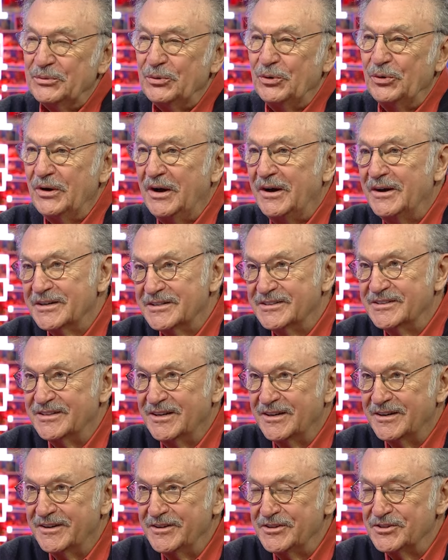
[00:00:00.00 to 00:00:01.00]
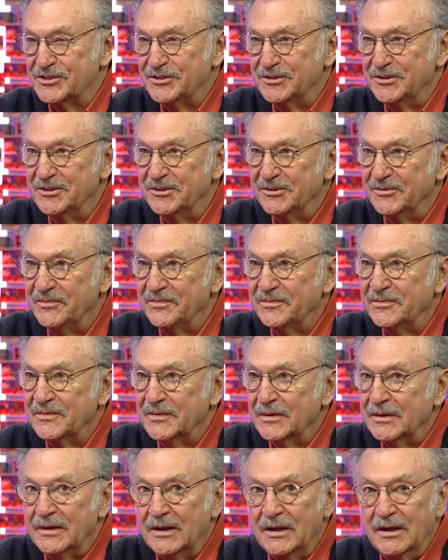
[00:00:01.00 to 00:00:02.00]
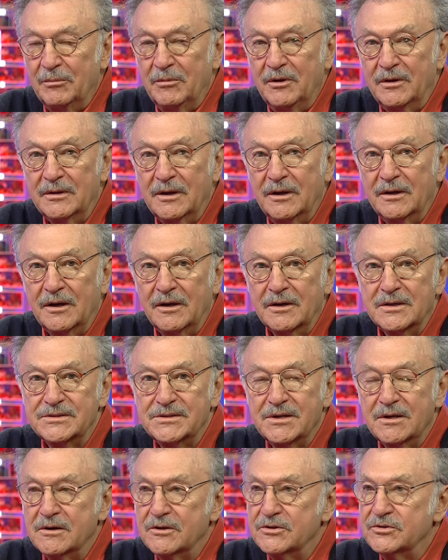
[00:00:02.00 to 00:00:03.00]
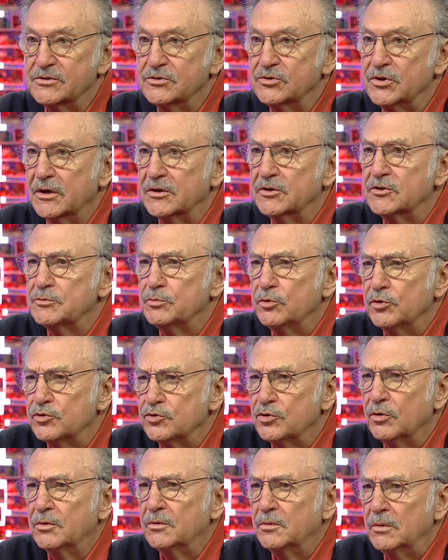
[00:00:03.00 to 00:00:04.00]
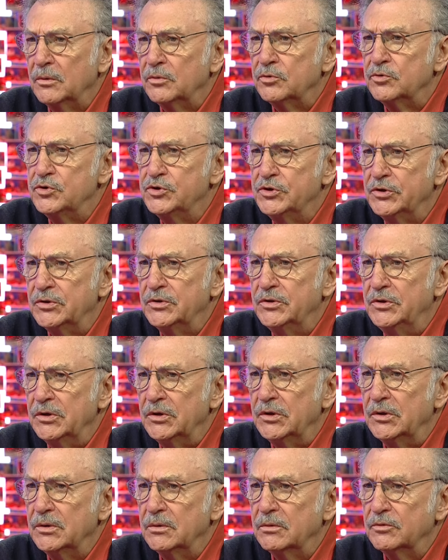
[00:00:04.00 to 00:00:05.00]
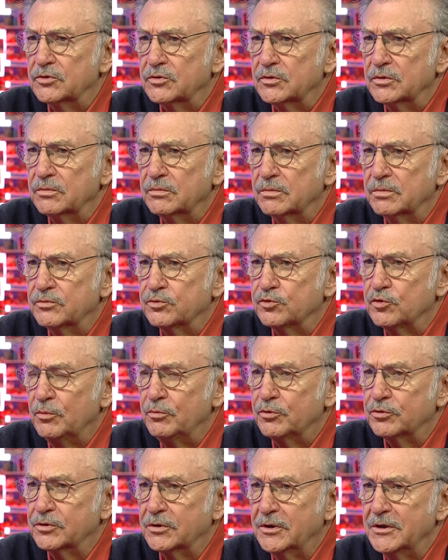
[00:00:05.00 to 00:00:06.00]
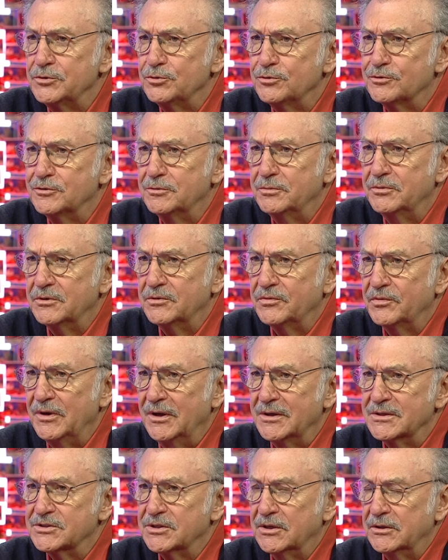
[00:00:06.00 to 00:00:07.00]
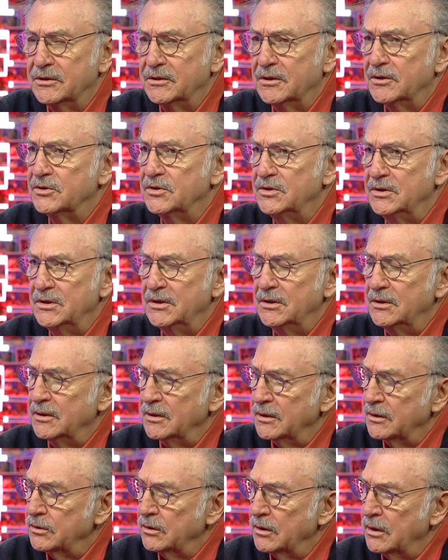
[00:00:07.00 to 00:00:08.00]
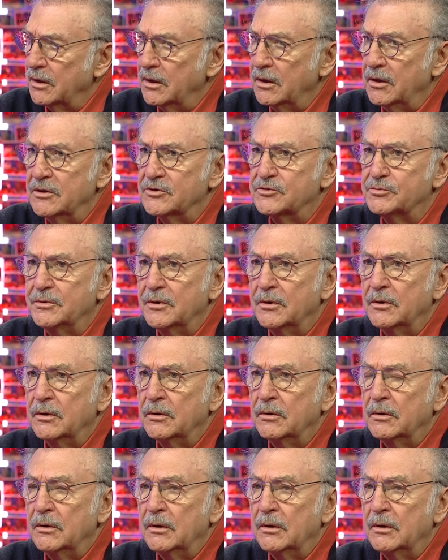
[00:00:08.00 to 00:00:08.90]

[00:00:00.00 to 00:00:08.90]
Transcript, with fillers: o Aciza reisiydi. Ama yani Aciza reisi diyor herkes böyle çok ciddi işte somurtkan yüzlü biri filan zanneder. Değil. Sizli bizli Esme. miydiniz